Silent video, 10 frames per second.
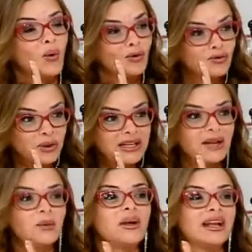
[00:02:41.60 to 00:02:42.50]

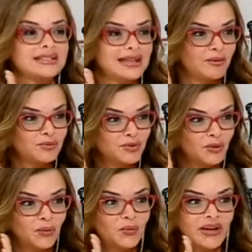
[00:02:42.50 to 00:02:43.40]
وافقيا هو الاصعب
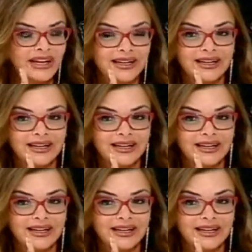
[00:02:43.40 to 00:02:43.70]
هو